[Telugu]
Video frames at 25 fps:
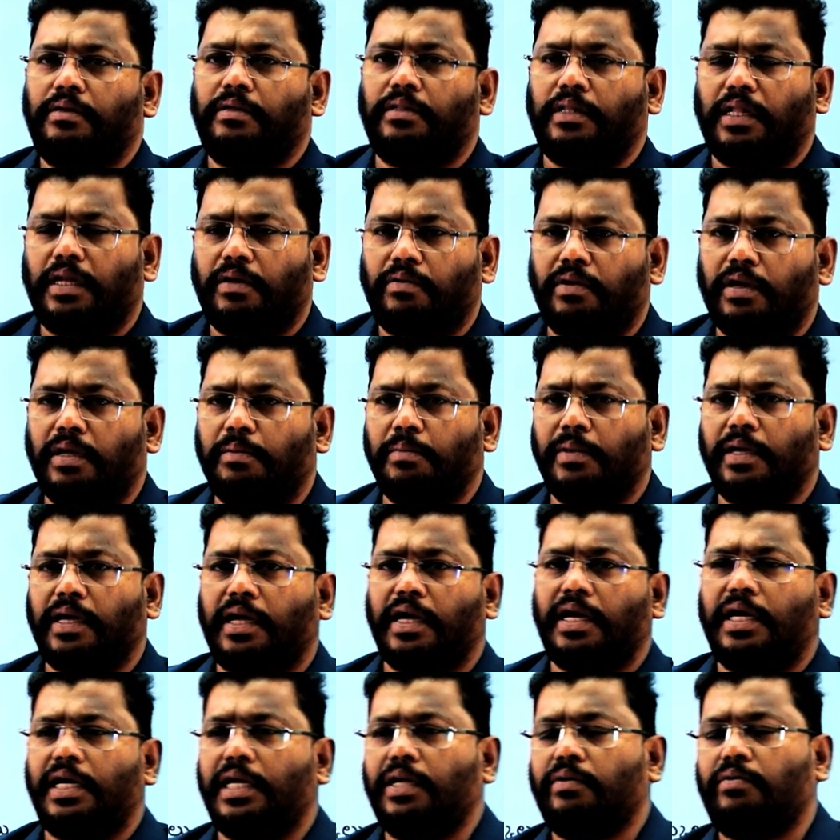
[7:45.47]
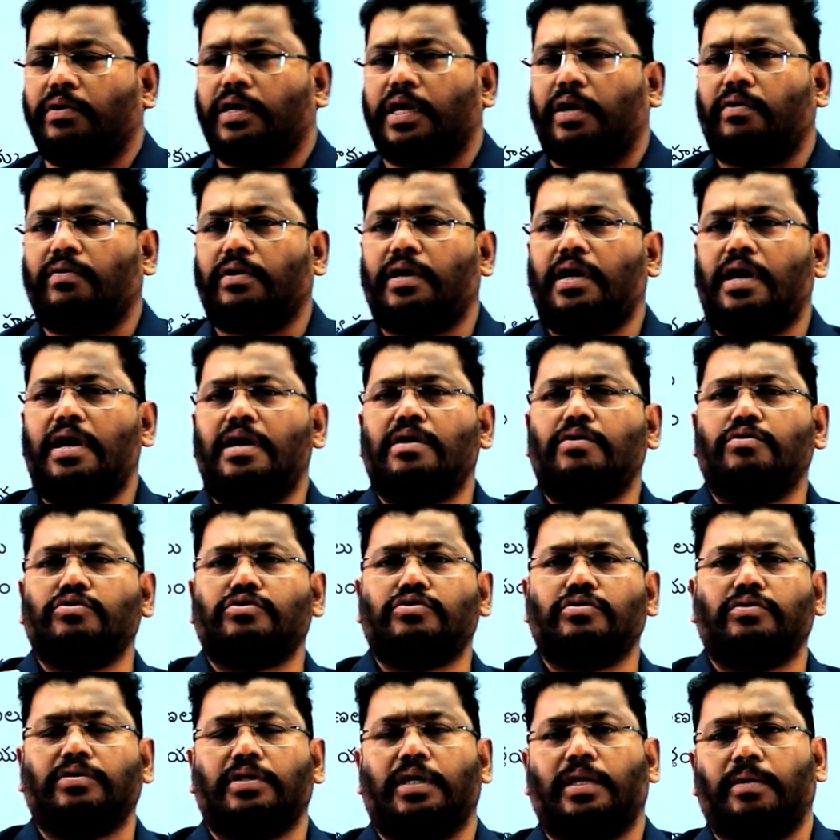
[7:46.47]
దీనివల్ల మీకేంటి ఒక అవగాహన
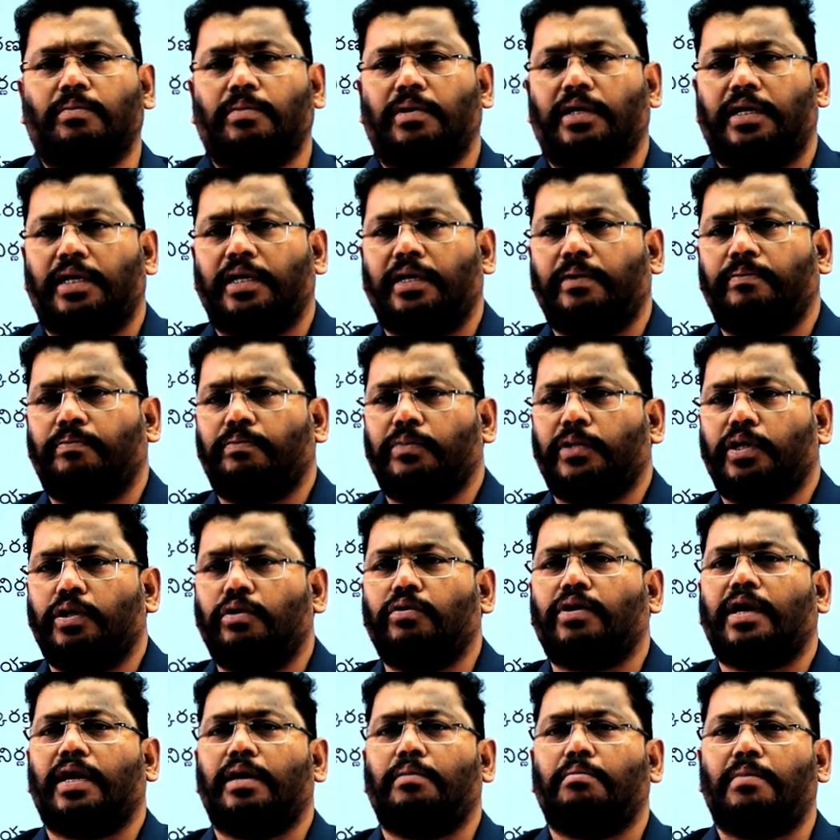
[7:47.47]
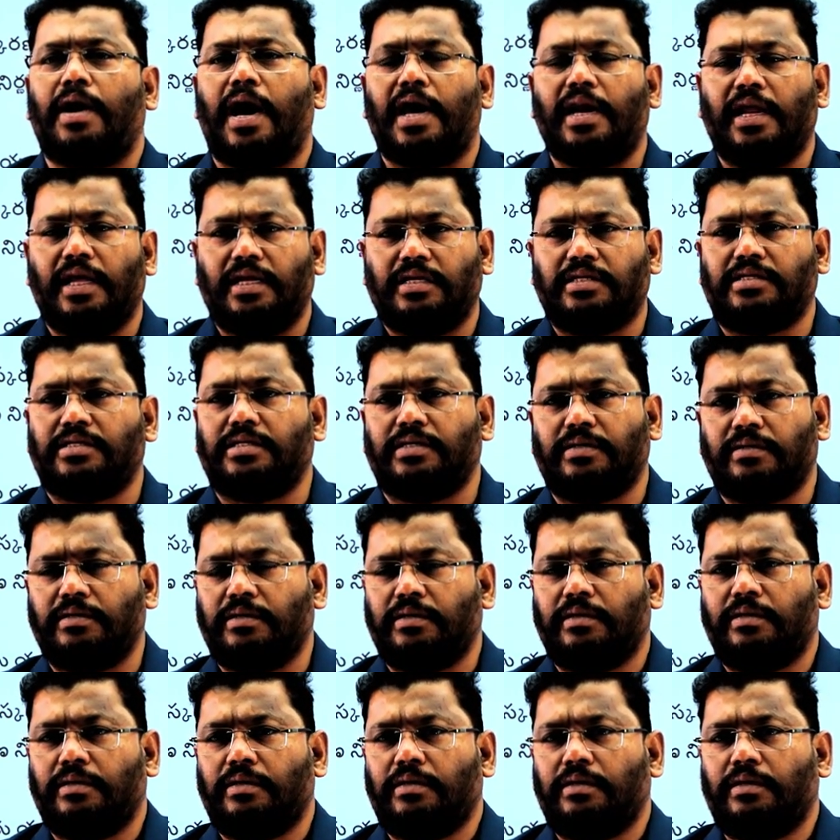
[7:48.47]
వస్తుంది కాబట్టి యూ కెన్ మేనేజ్
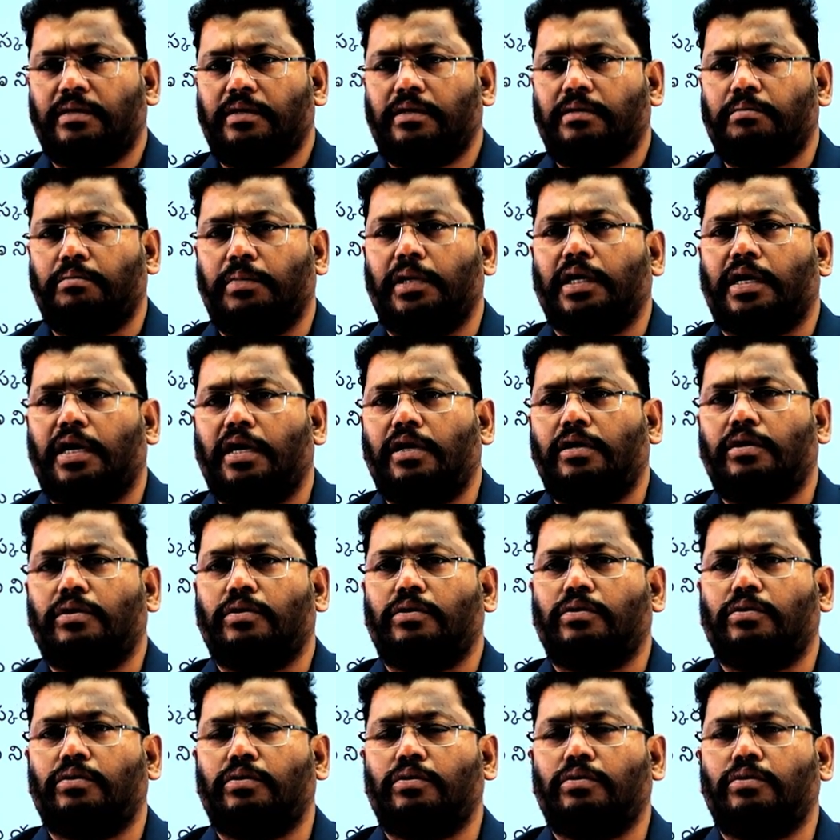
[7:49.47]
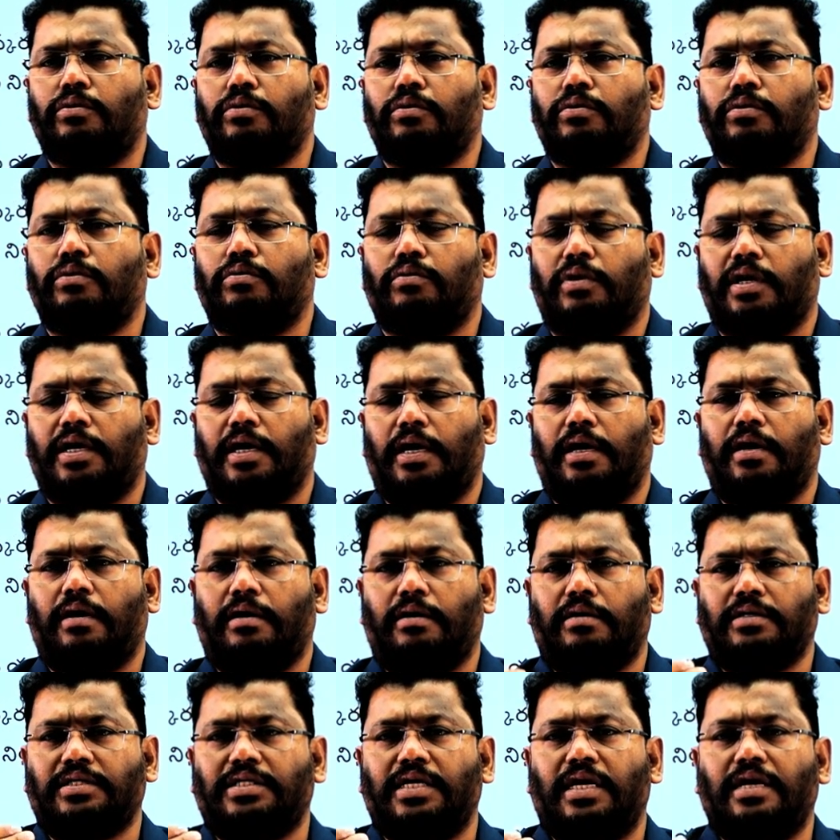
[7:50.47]
మీకంటూ ఒక
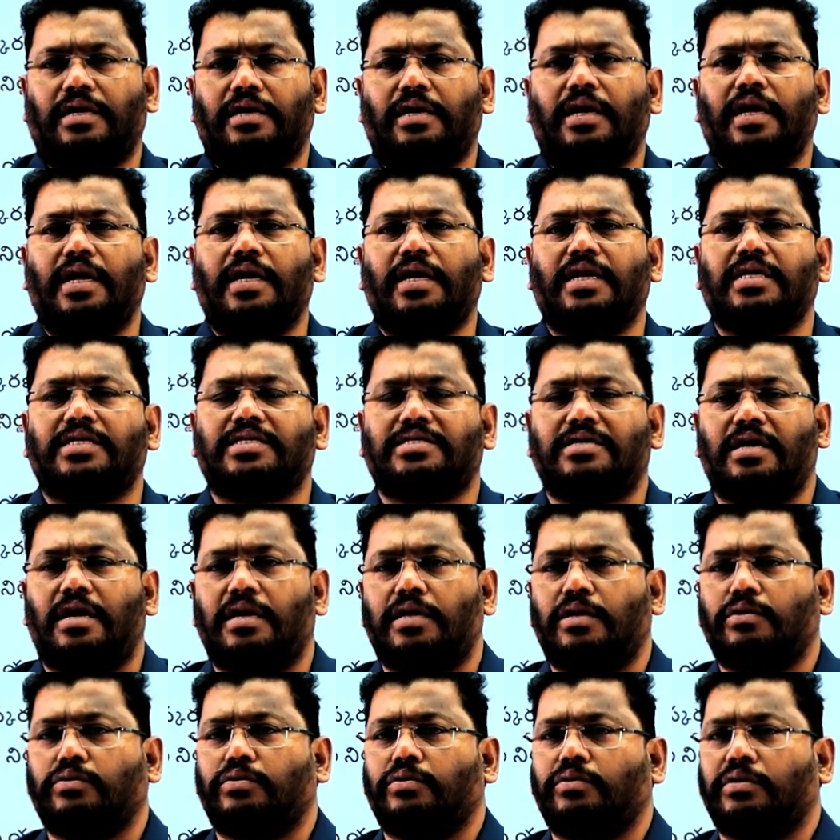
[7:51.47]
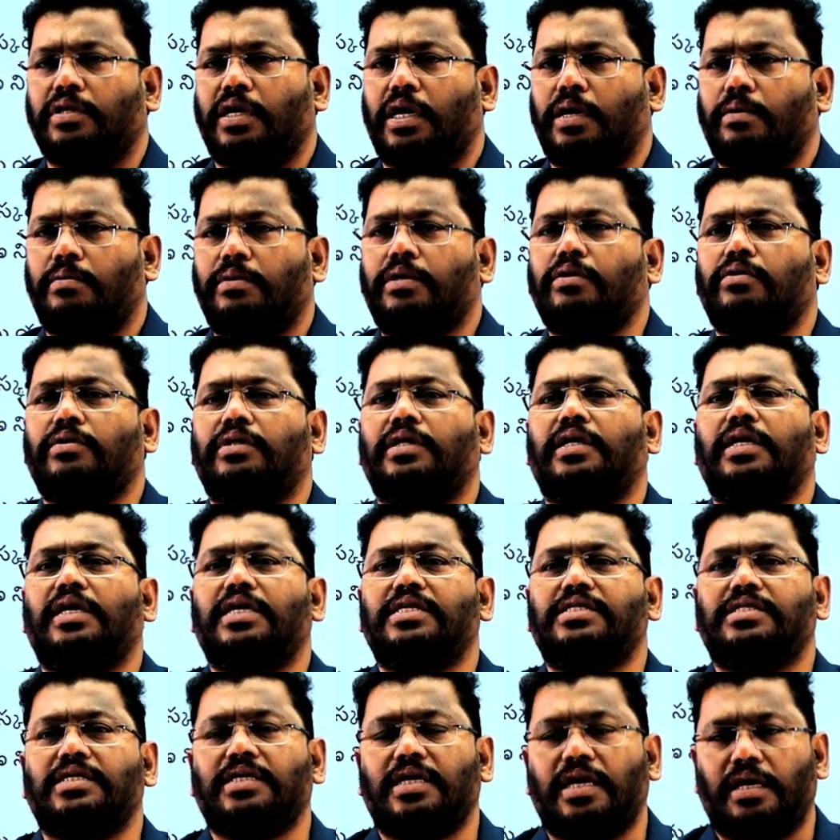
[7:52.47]
సెంట్రల్ ఐడియా స్టార్ట్ అవుతుంది కాబట్టి కొద్దిగా
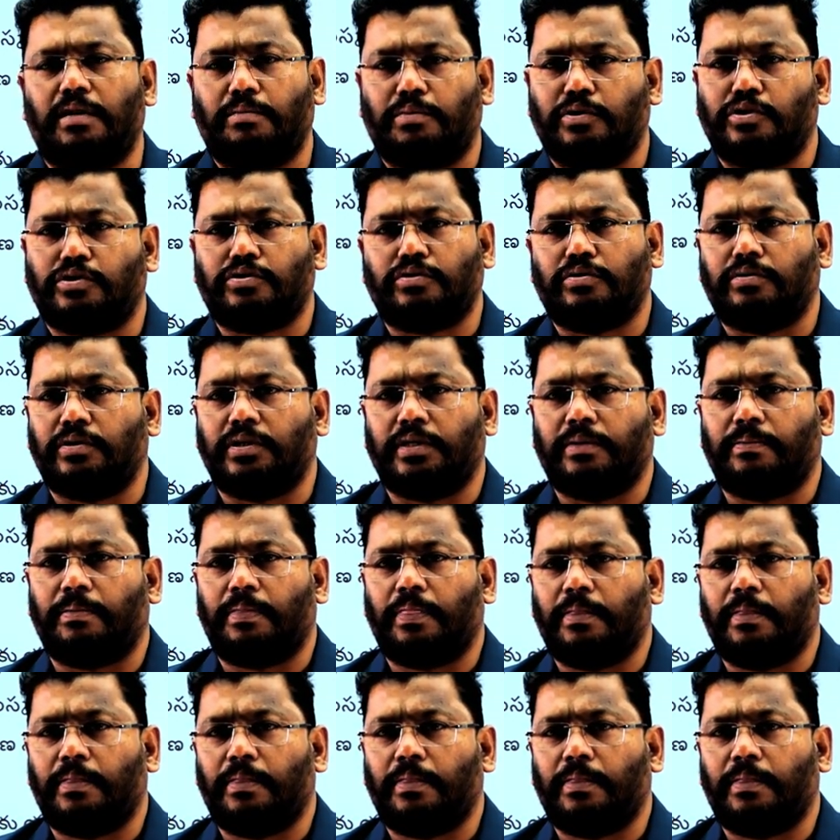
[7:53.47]
ఈజీగా అనిపిస్తుంది